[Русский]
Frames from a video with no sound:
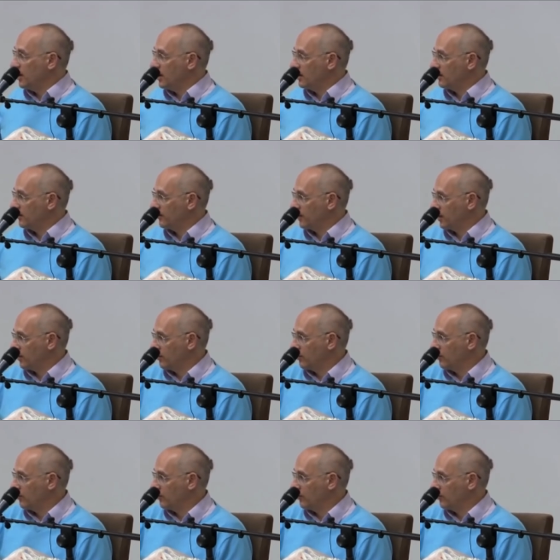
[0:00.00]
имеет вот
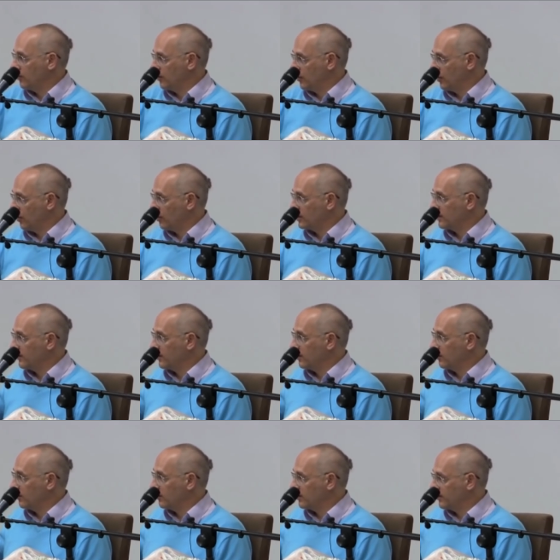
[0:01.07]
такую
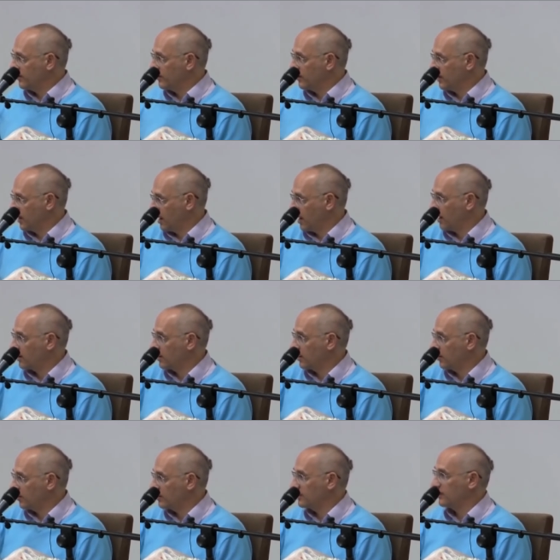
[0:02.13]
родственную
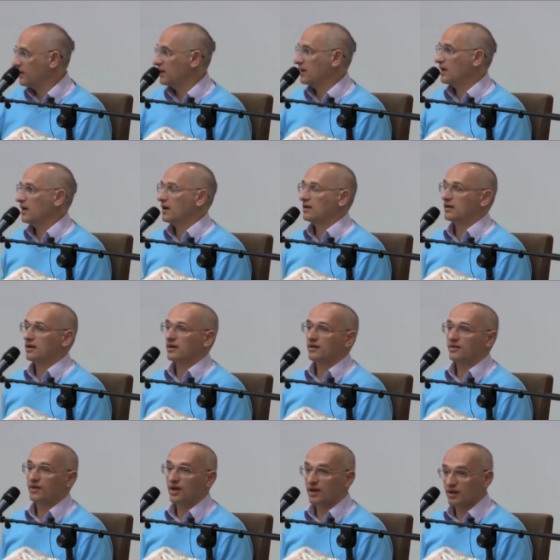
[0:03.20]
характер, родственный характер,
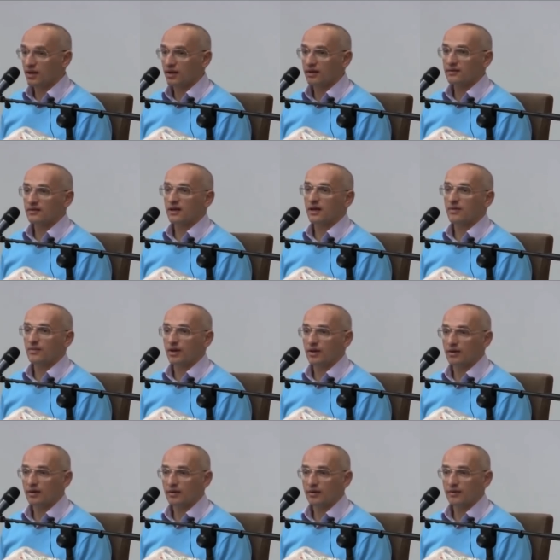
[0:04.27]
деятельность вся
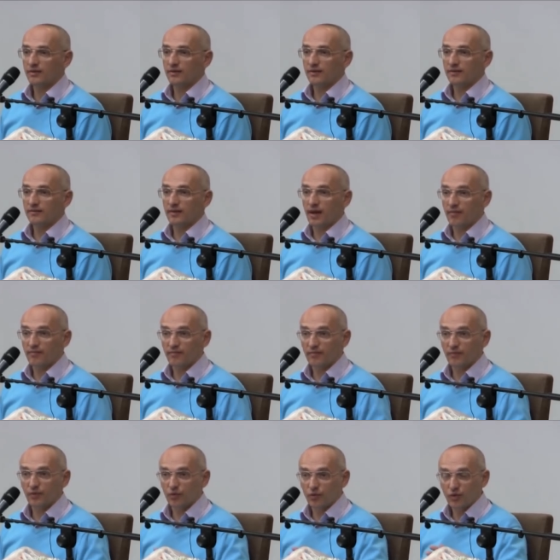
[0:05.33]
имеет.
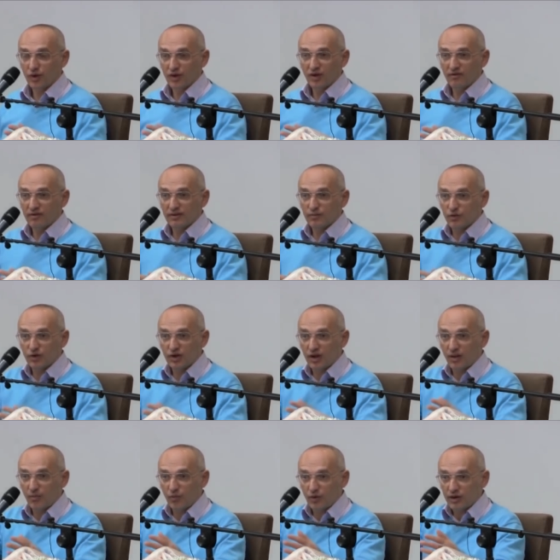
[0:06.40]
Там ну, невозможно
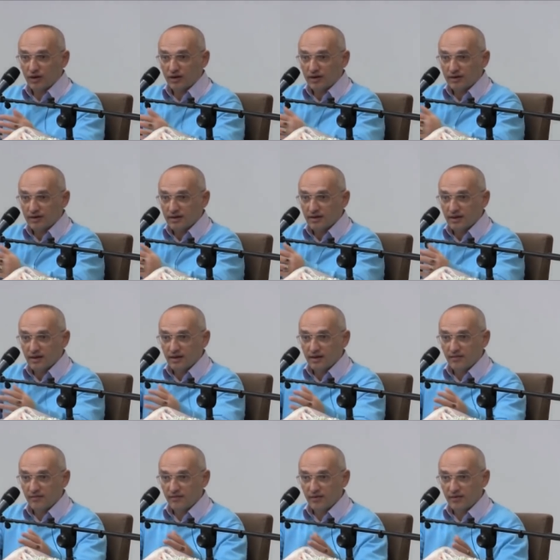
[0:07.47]
работать, если ты
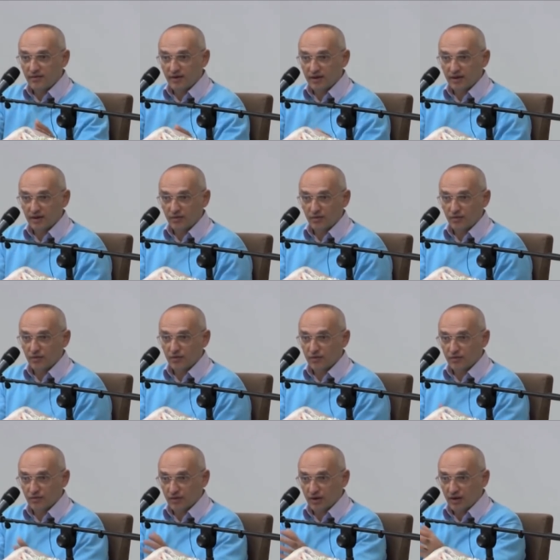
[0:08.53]
не, не, в этой,
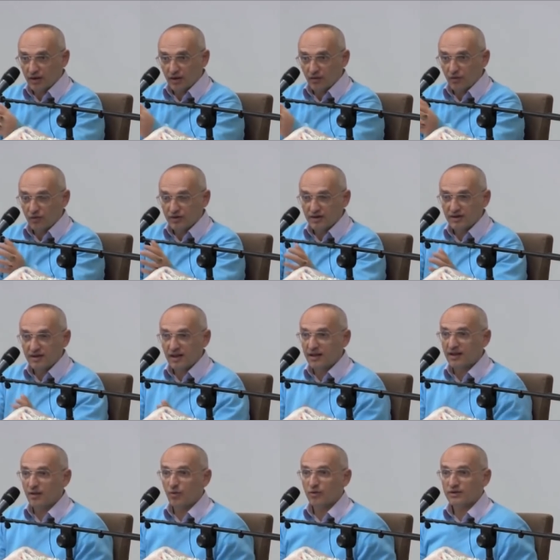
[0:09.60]
ну, не находишься
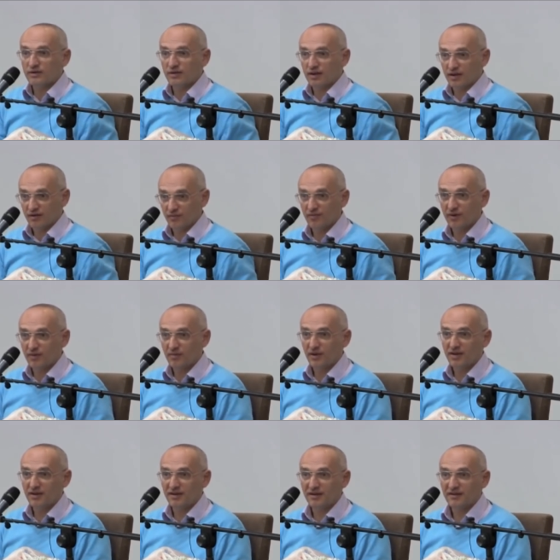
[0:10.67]
среди родственников,
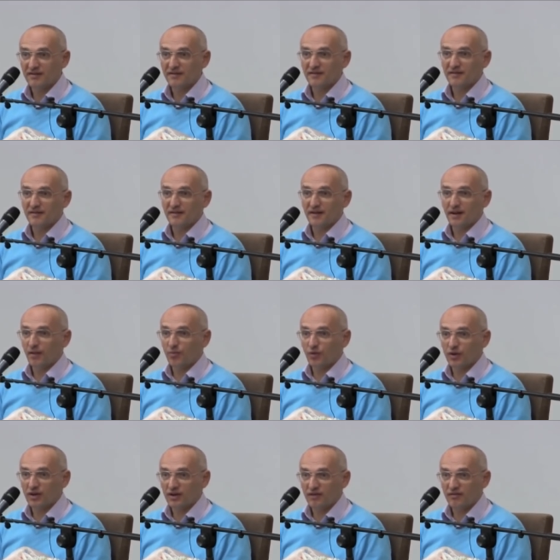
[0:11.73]
понимаете?
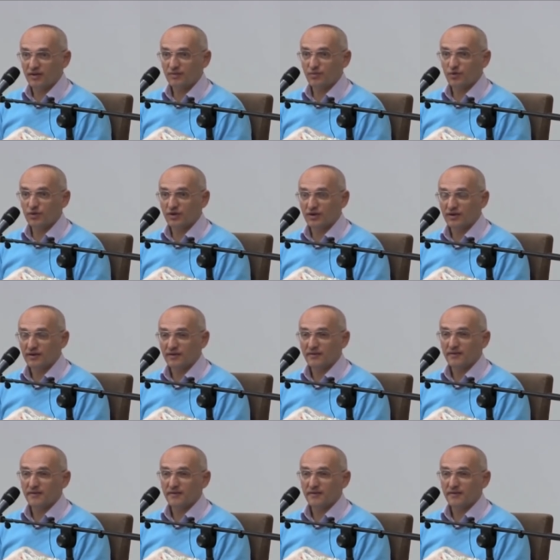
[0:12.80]
Работать невозможно.